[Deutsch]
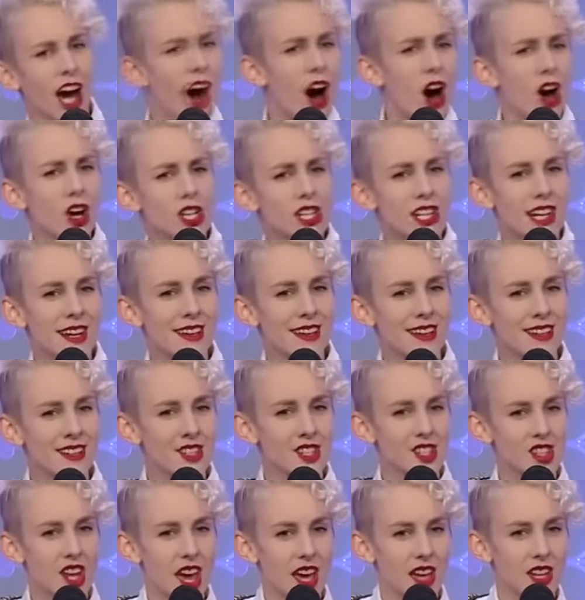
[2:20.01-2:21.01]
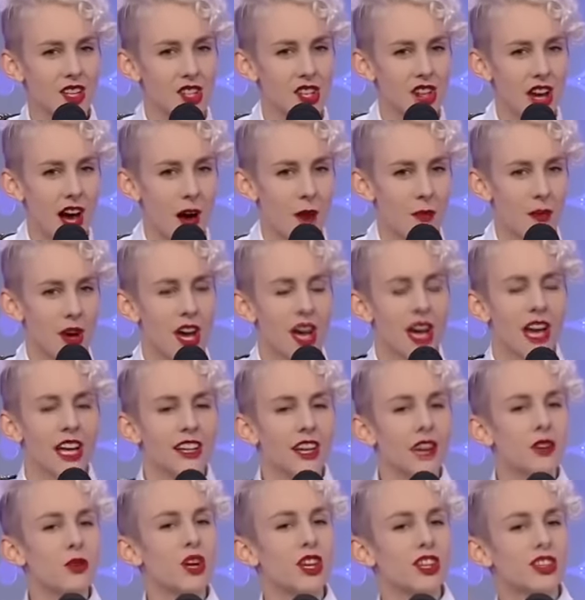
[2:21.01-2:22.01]
grausligen Sex haben,
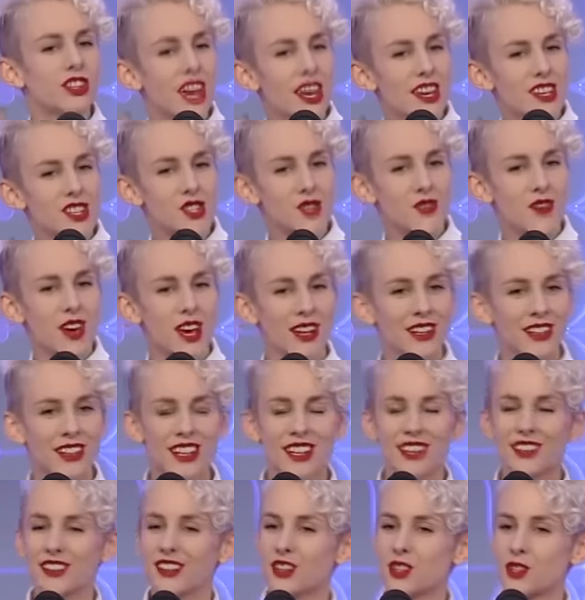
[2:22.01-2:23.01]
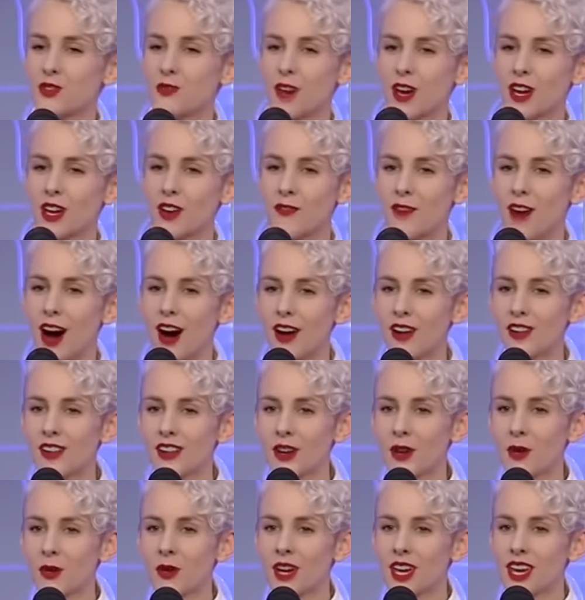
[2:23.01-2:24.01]
der nur deswegen nicht als
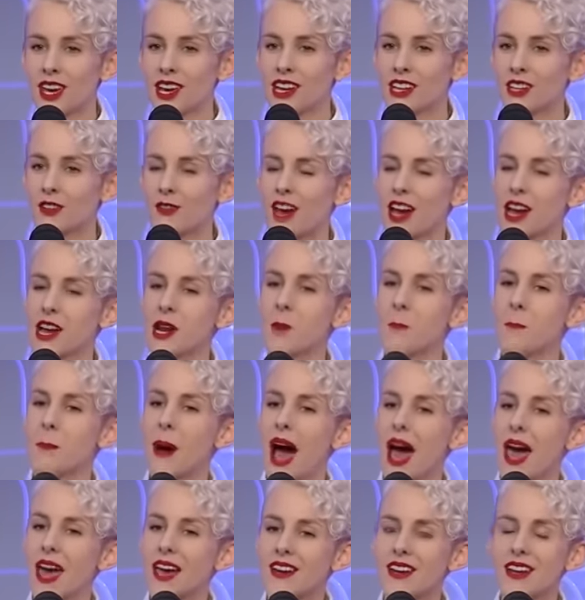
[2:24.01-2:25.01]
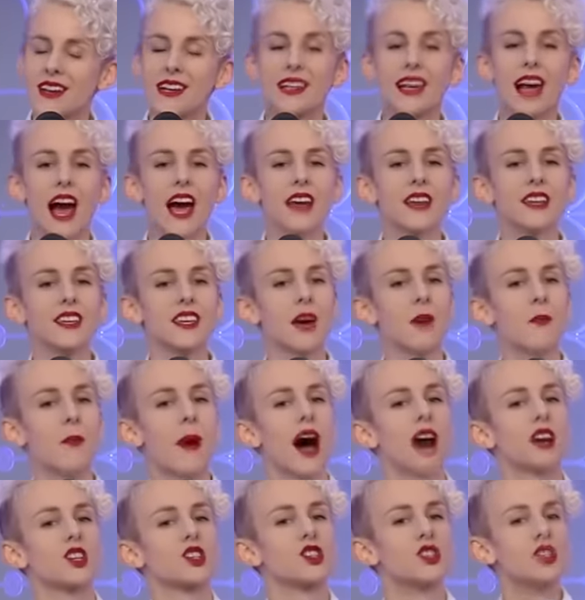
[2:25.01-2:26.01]
Vergewaltigung gilt, weil ihn beide
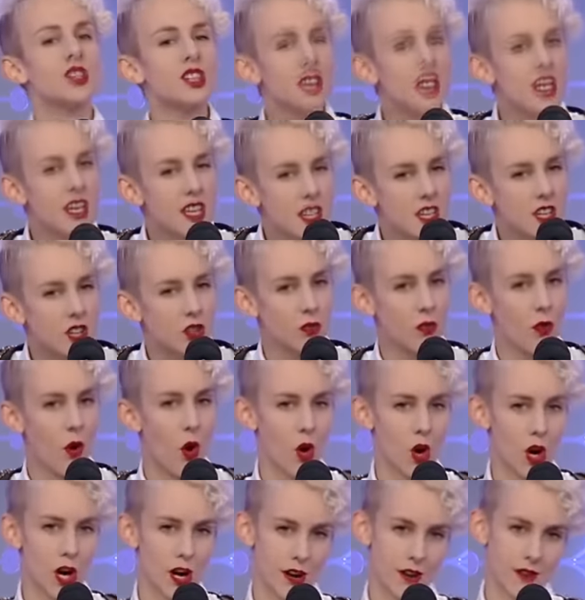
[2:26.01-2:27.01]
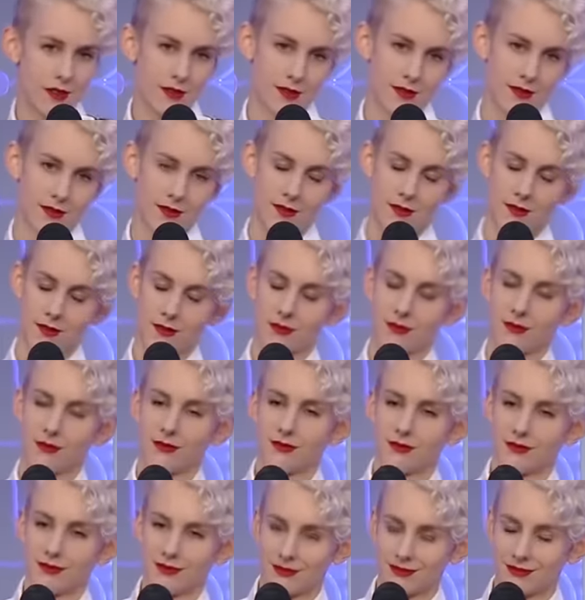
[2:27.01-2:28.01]
gleichermaßen nicht wollen.
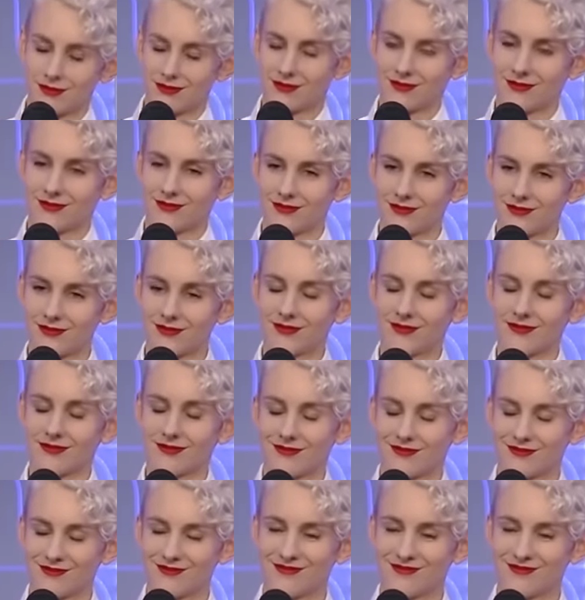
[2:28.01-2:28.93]
Hm?